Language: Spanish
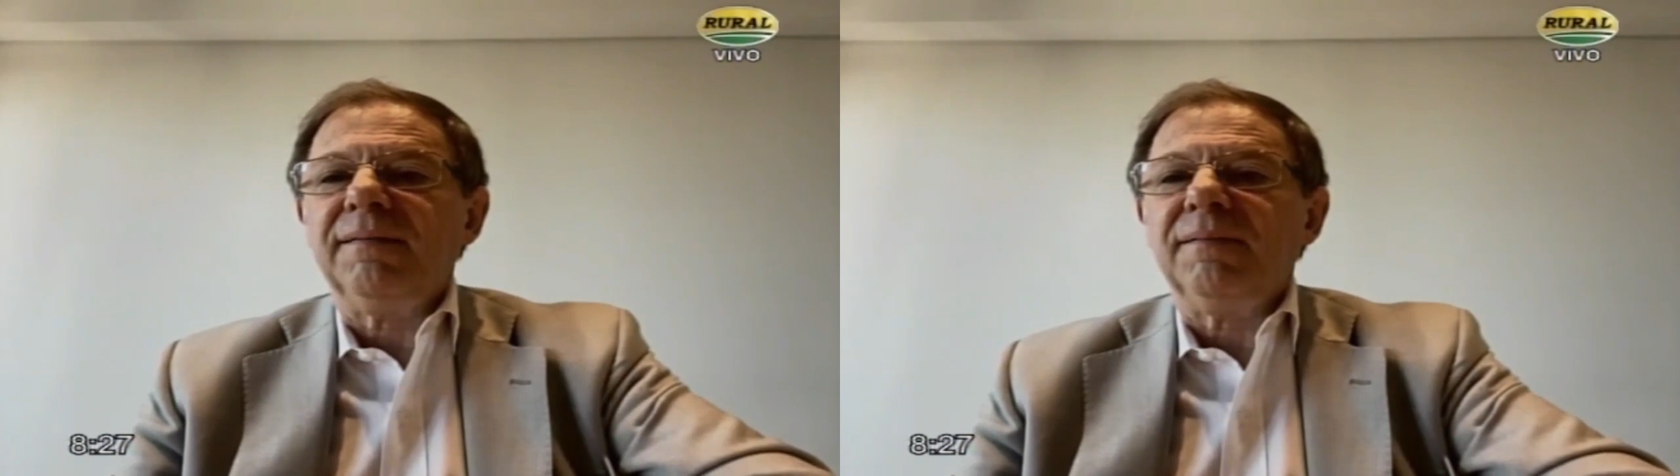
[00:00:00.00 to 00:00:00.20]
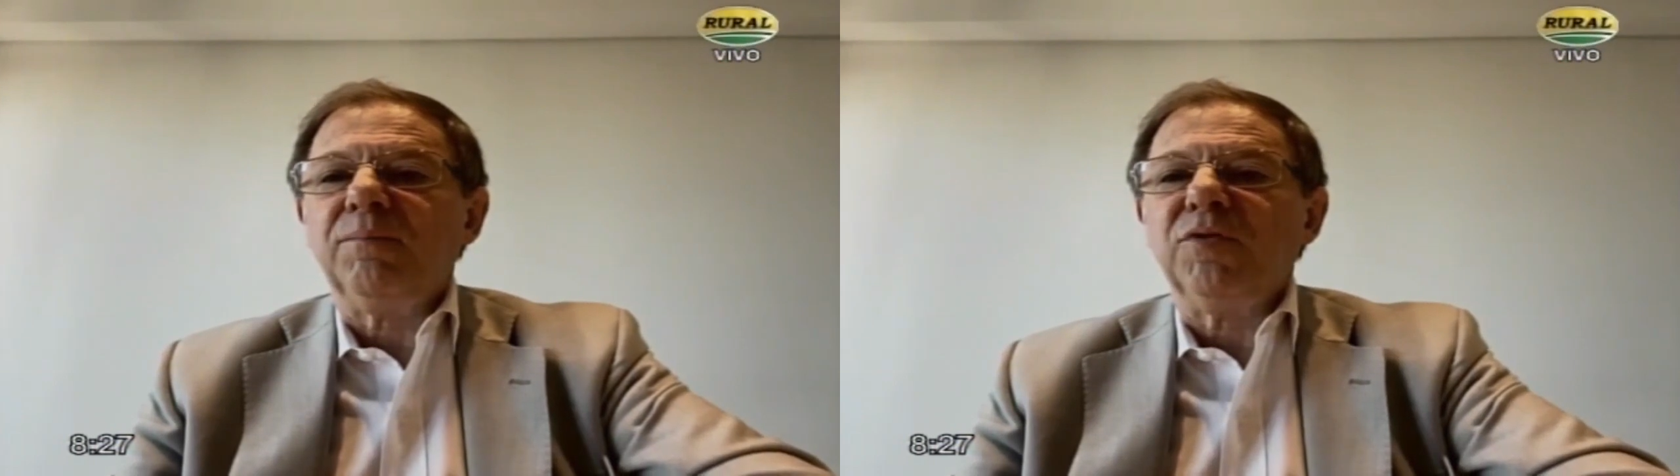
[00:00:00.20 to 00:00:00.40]

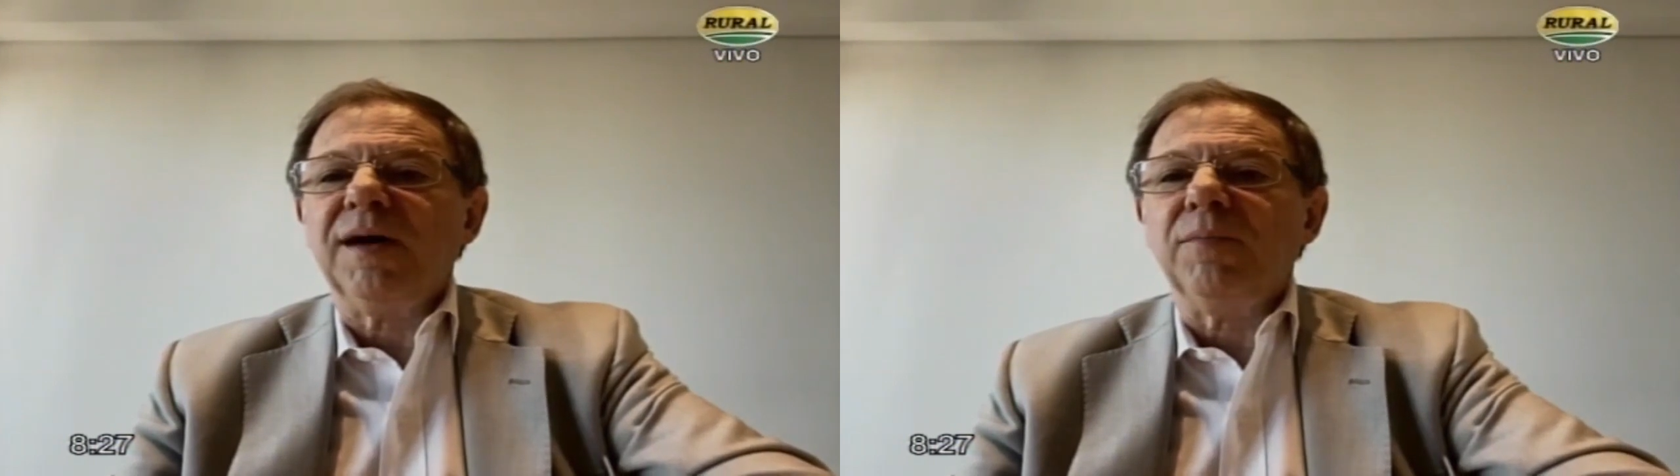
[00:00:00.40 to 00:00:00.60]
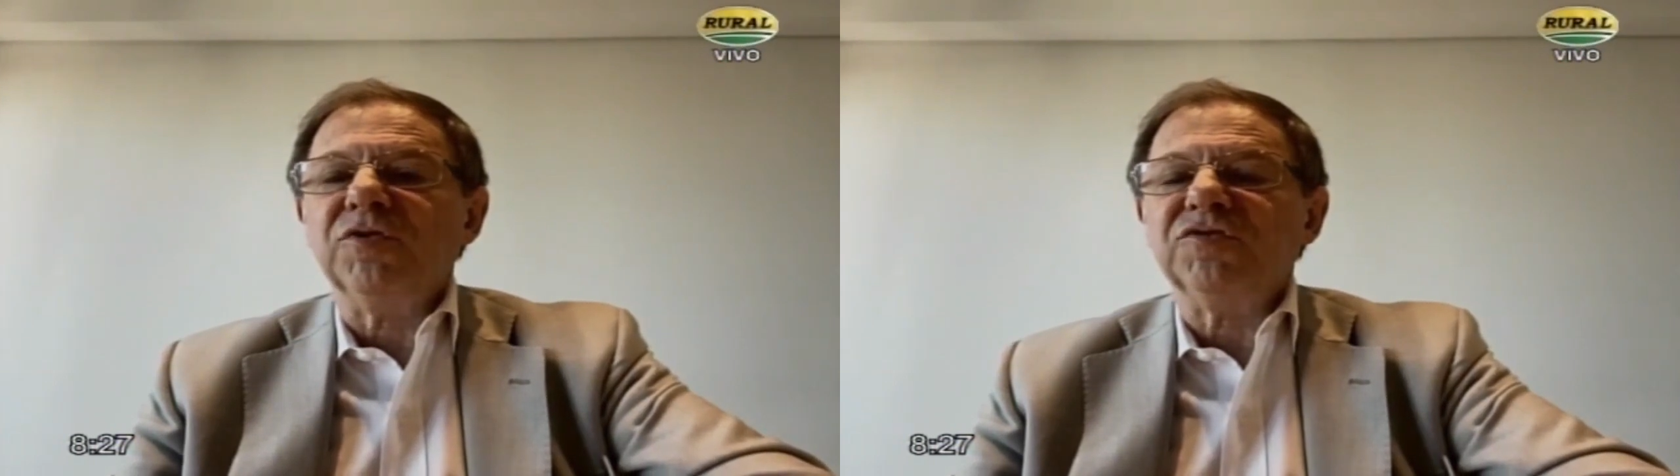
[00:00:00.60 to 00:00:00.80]

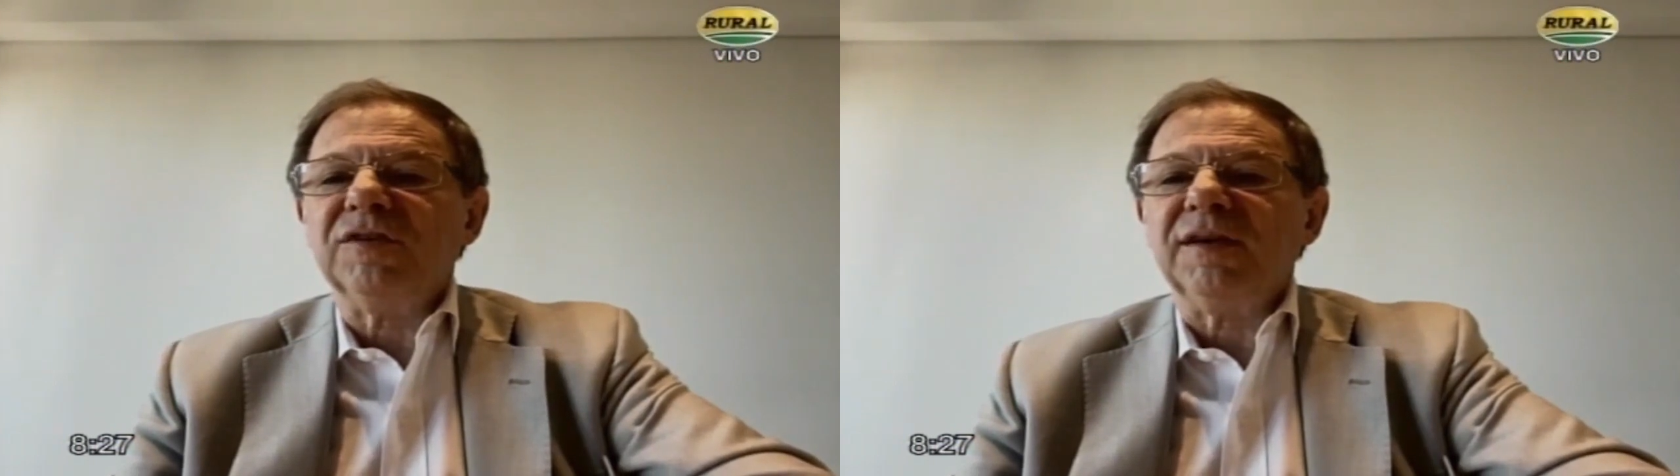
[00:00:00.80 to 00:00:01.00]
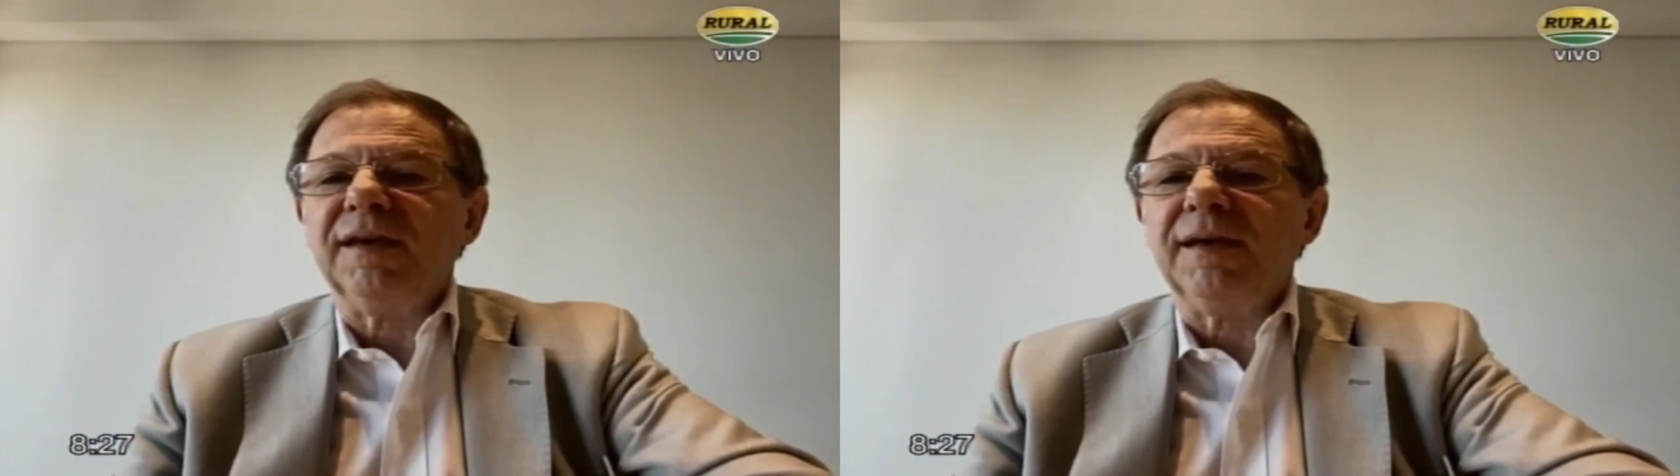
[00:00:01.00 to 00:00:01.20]
podamos
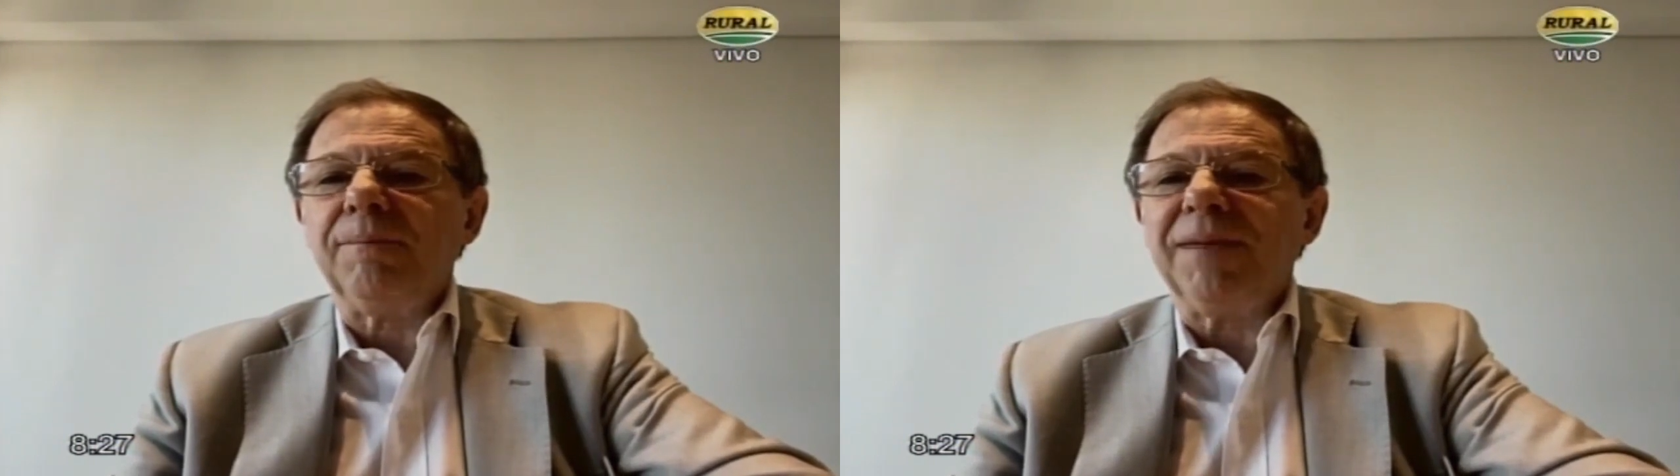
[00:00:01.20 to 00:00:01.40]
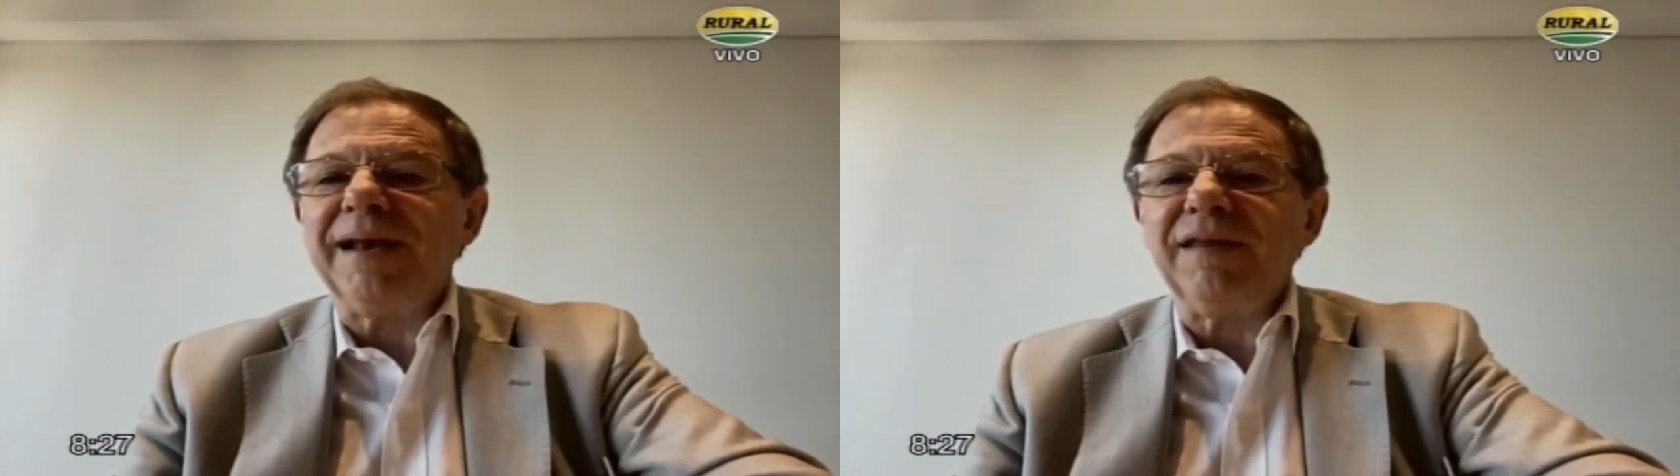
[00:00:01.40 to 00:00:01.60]
eh,
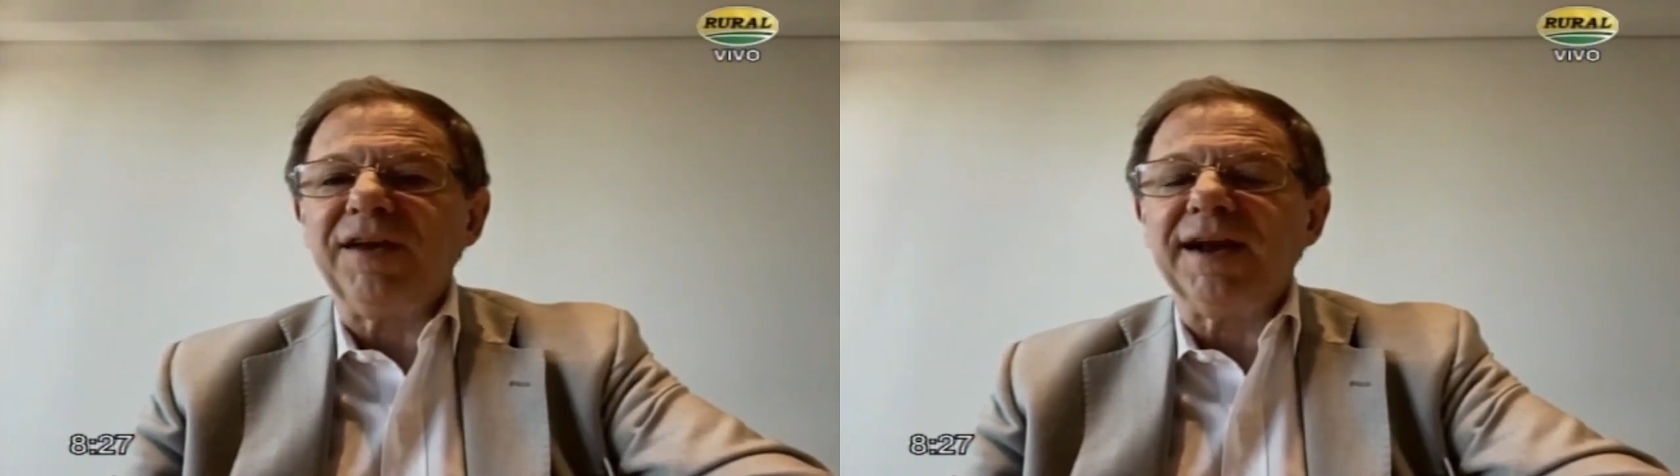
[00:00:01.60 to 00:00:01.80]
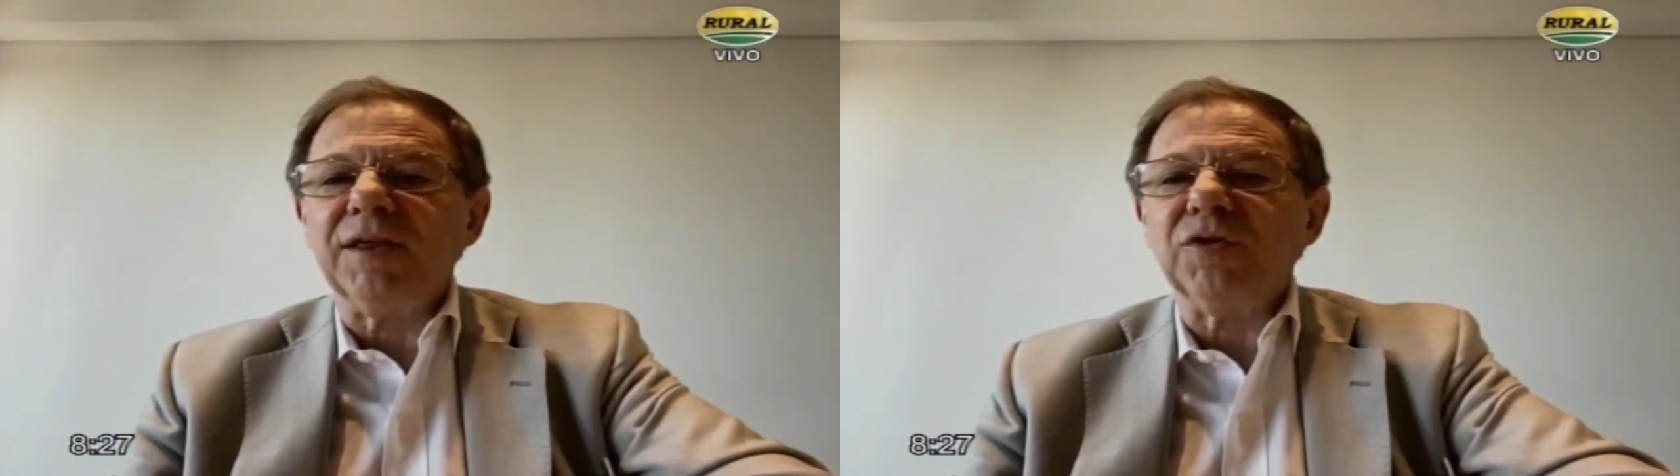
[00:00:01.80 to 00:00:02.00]

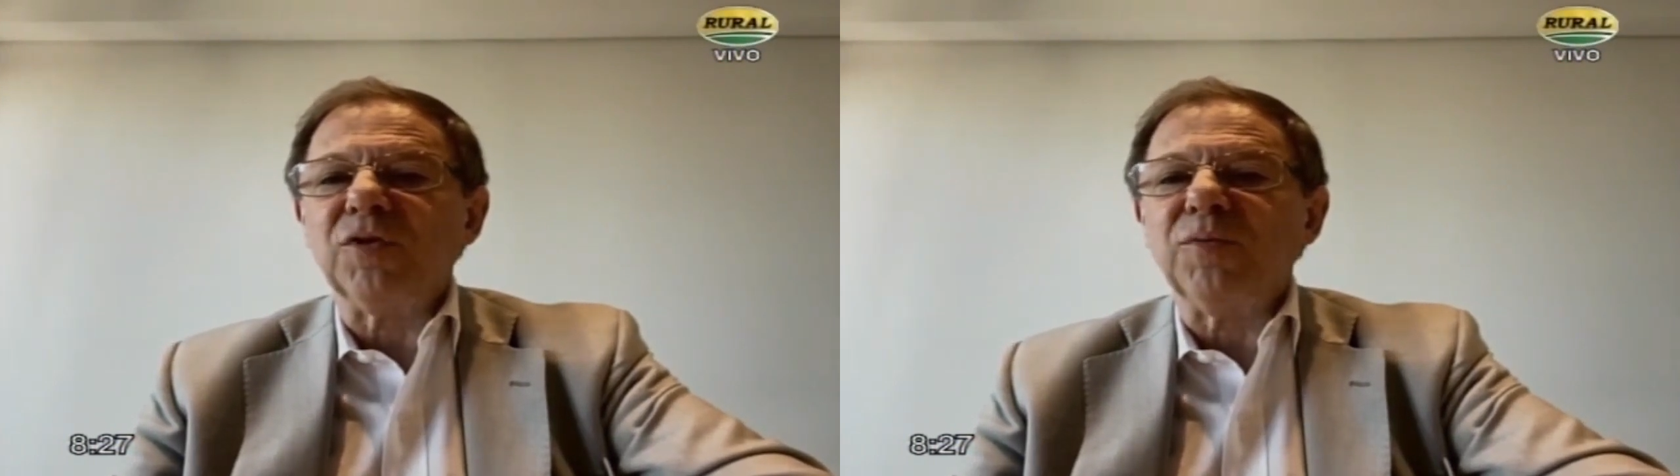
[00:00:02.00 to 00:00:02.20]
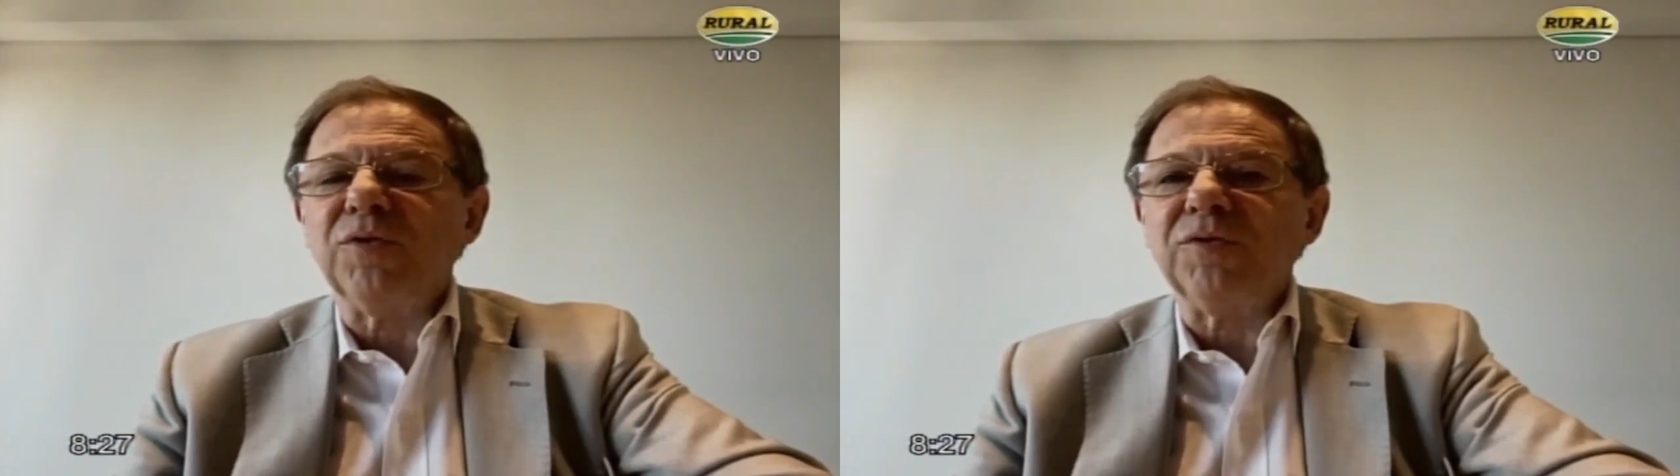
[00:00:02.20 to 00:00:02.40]
planificar de otro modo.